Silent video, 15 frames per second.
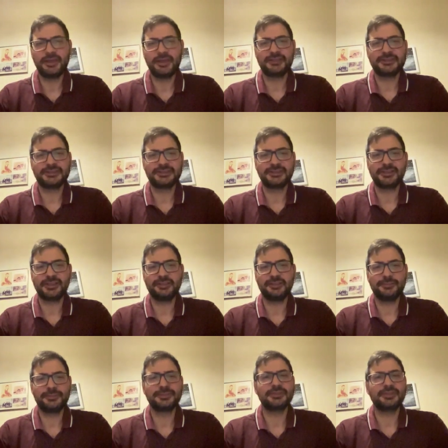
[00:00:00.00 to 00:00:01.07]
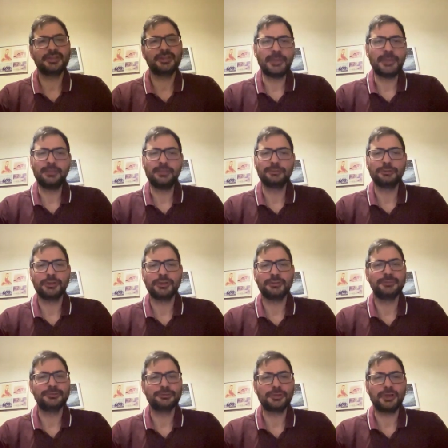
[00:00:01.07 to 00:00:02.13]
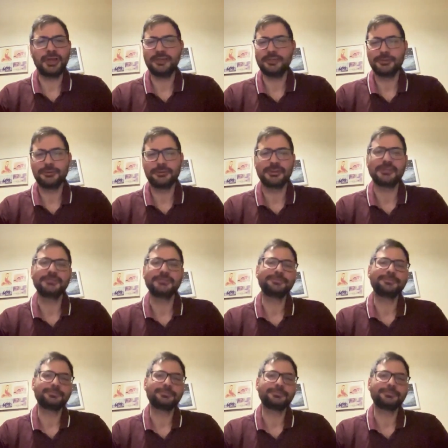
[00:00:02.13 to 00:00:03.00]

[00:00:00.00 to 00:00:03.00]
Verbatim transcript: Yani sıradan bir memur olarak, bir tür ahman olarak.